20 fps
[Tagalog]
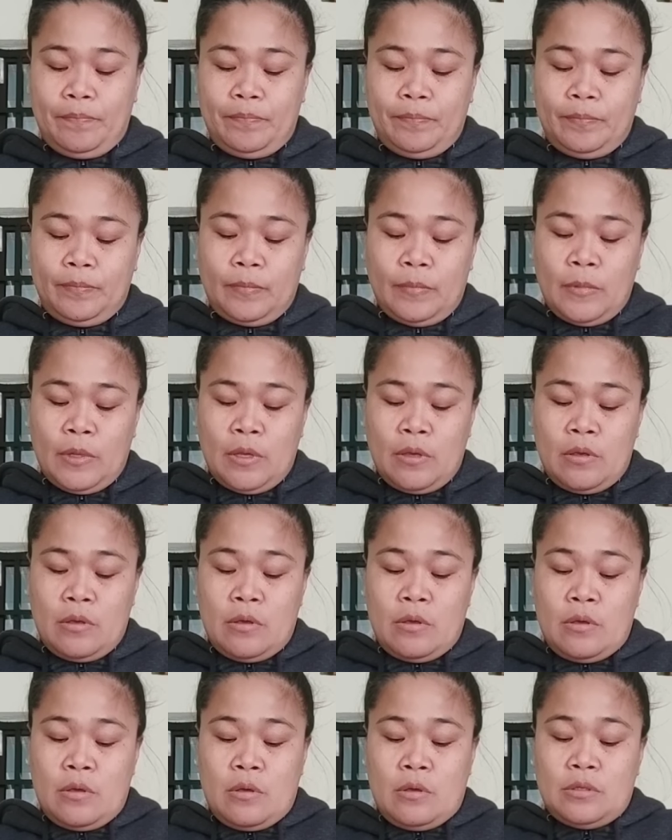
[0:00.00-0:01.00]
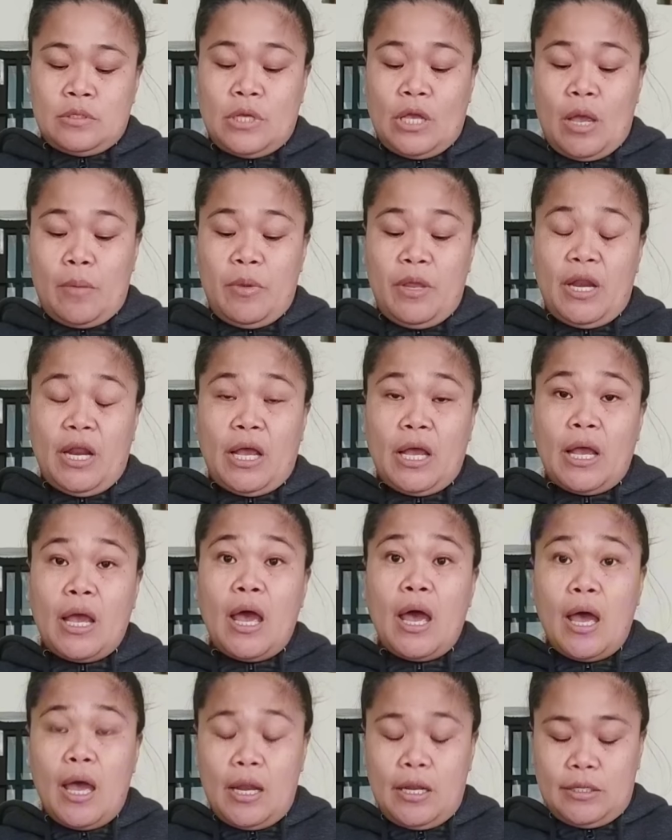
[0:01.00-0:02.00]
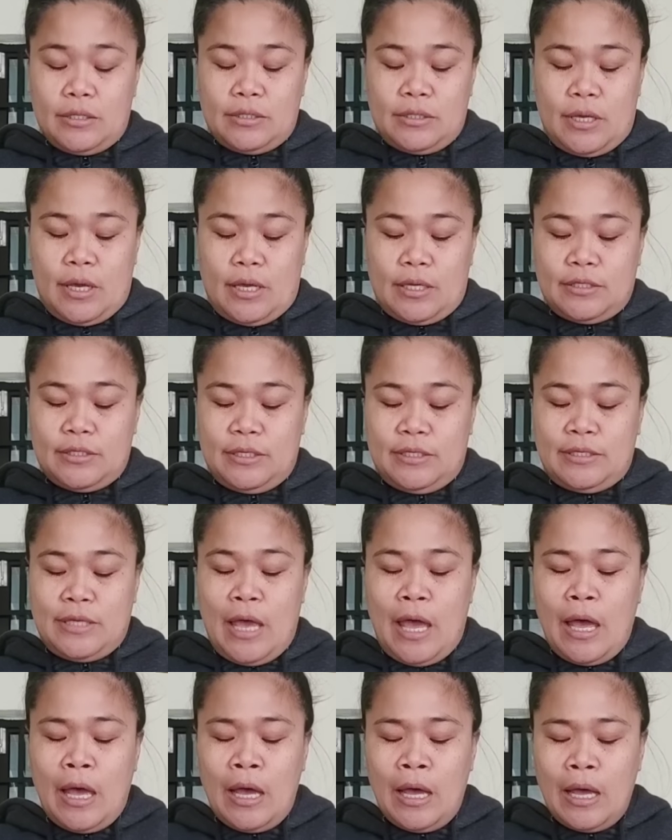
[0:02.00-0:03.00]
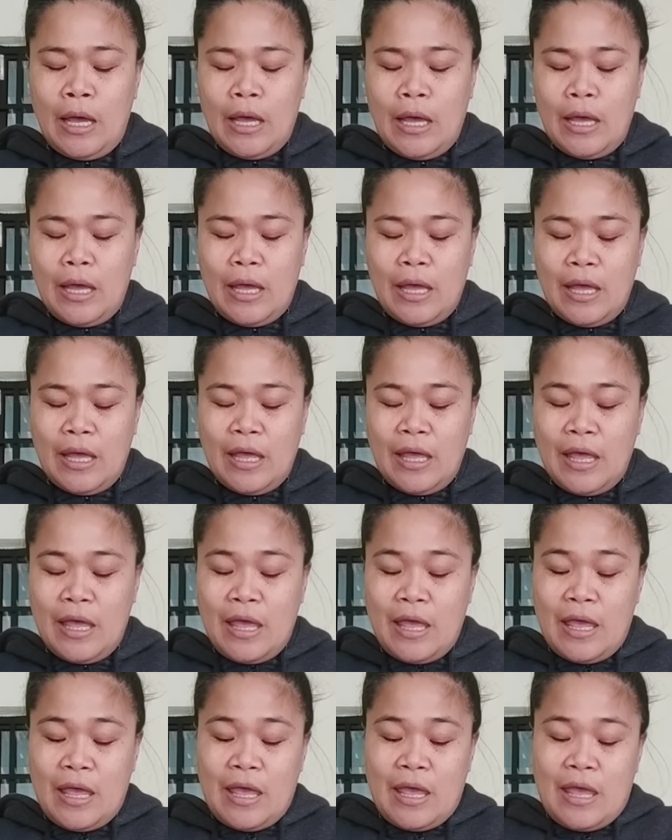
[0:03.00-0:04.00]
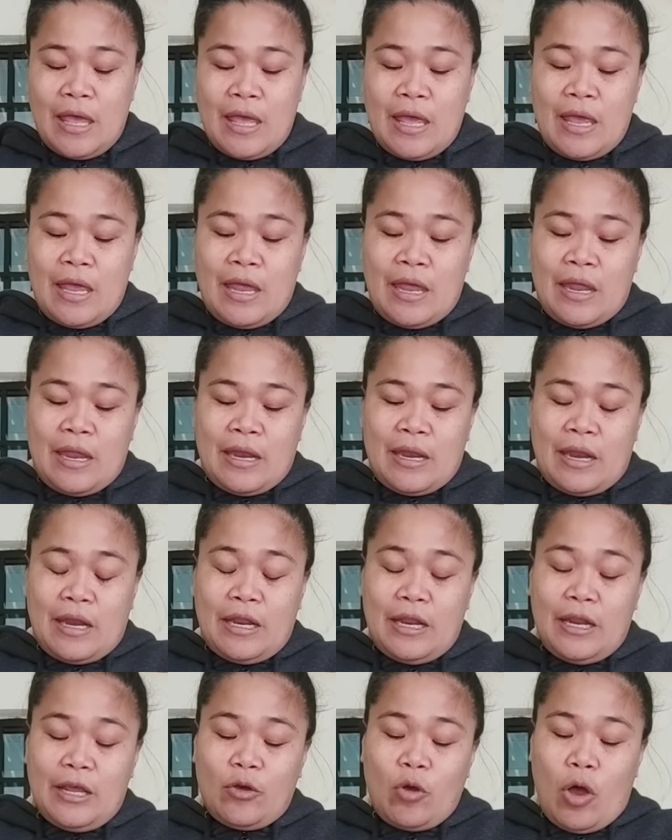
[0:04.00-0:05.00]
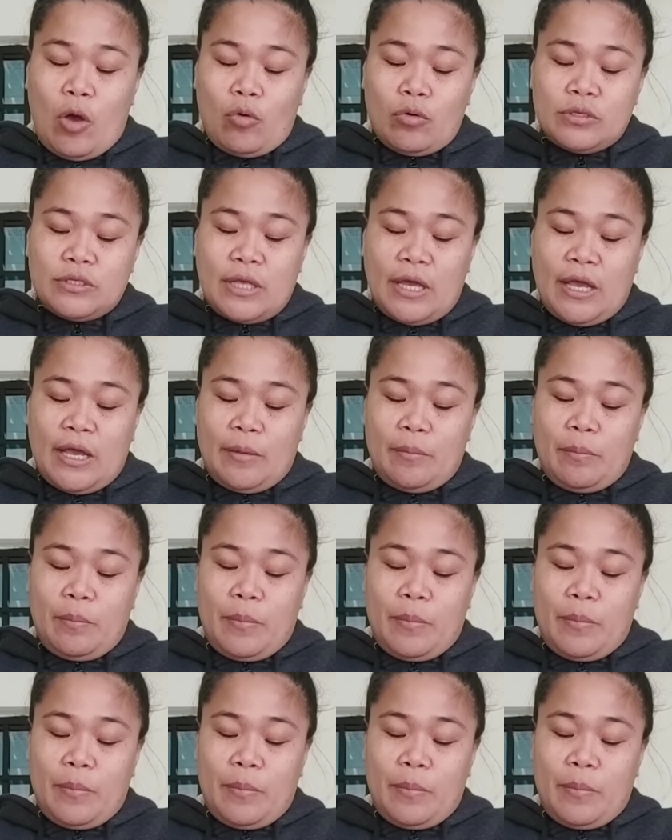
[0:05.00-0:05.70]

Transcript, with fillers: Naliligo ako sa gabi, tapos nagpapahilot ako ng efficacent. Nagagalit yung isa.